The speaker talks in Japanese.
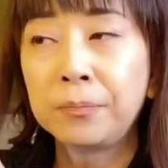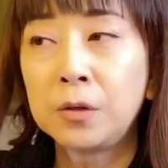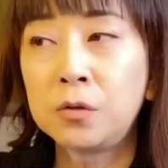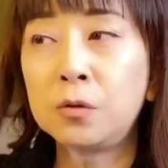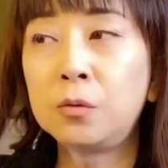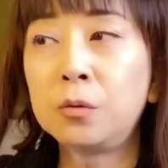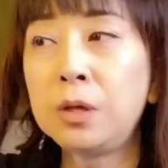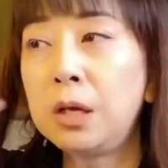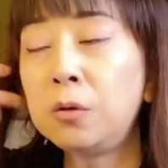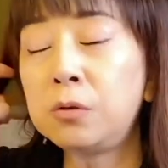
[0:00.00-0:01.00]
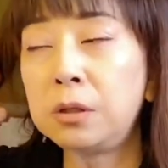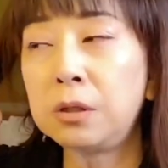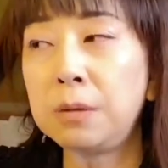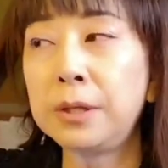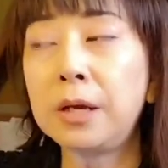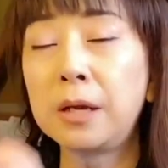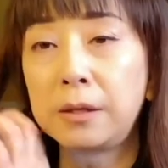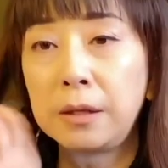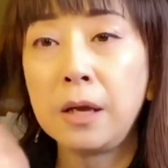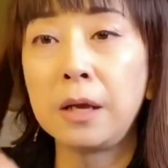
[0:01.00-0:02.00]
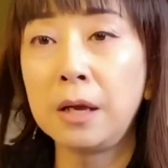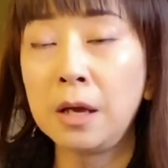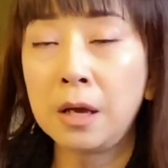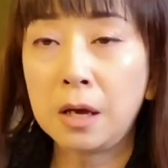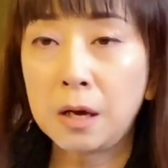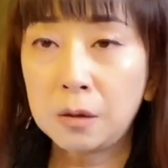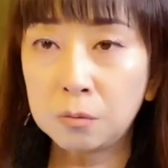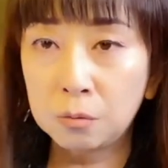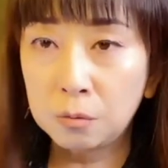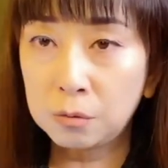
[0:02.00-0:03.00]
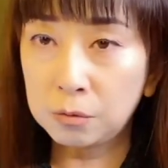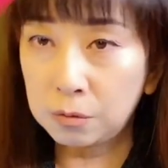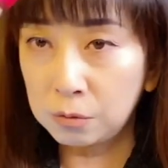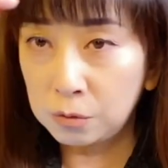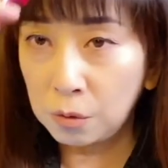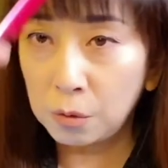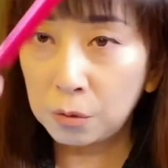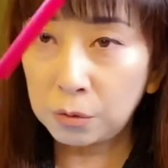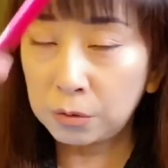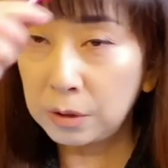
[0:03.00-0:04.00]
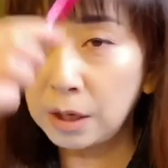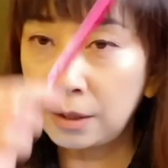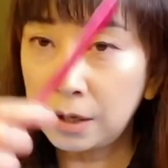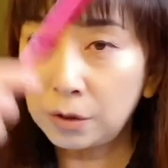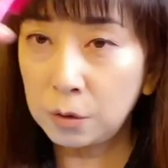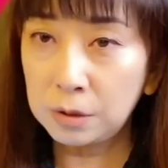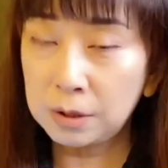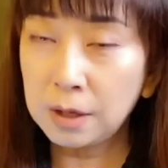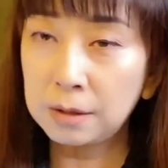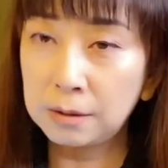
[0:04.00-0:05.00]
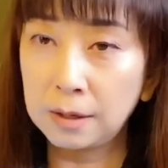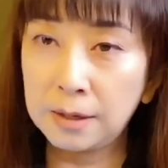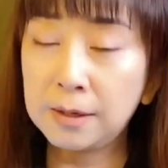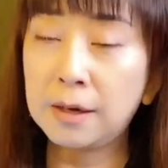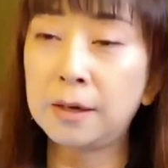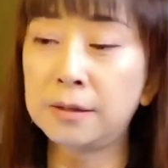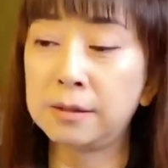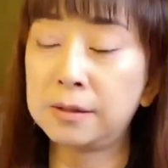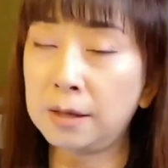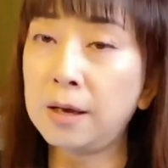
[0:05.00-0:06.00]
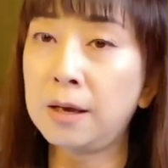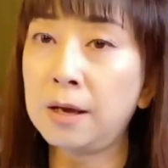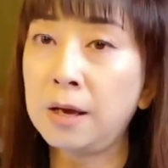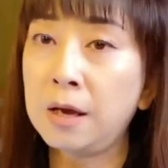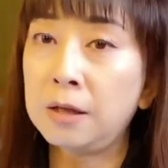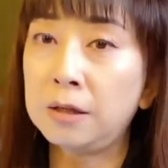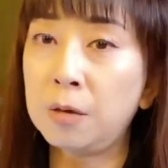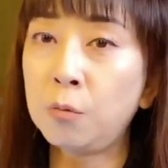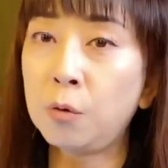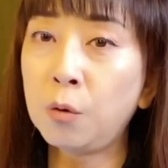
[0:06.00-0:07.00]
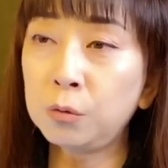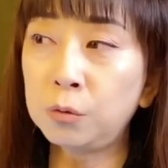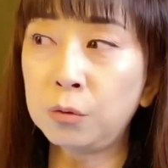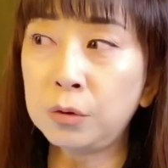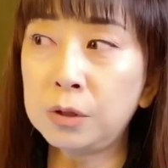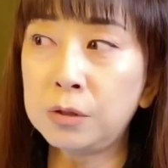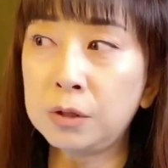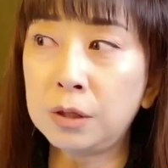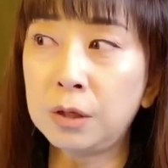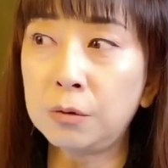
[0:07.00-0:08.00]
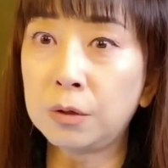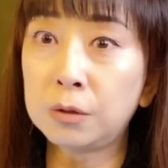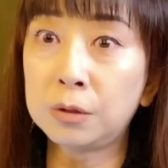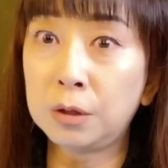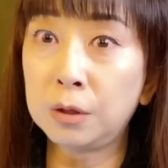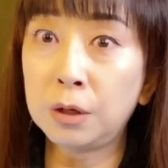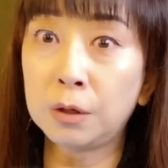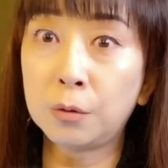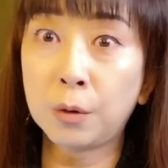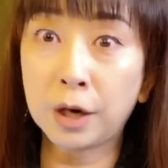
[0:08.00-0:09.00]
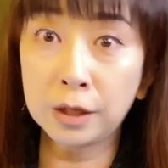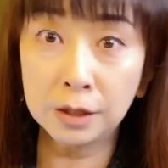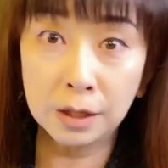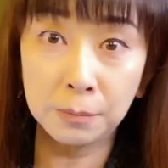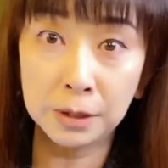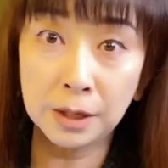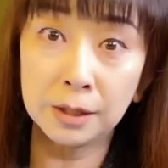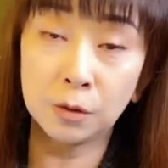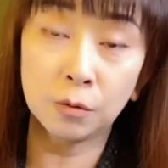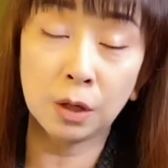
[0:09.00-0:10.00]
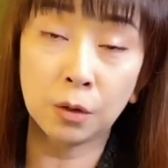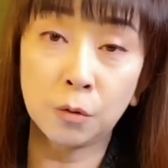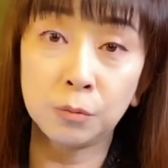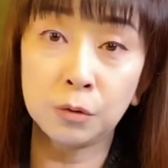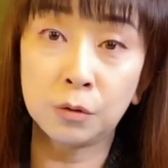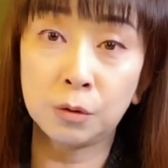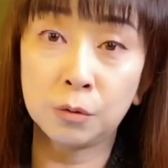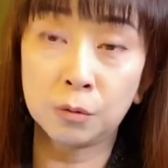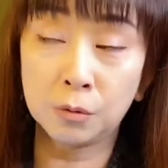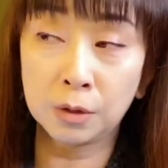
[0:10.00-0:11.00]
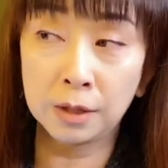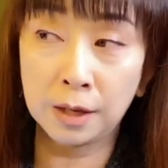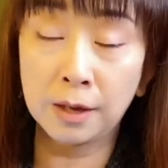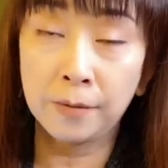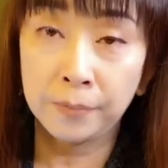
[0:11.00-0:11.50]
ちょっとねあれ乗せてみたらねあのちょうどグラデーションになっていい感じででもう本当につけてるかつけてないか分かんないみたいに溶け込むっていうことがね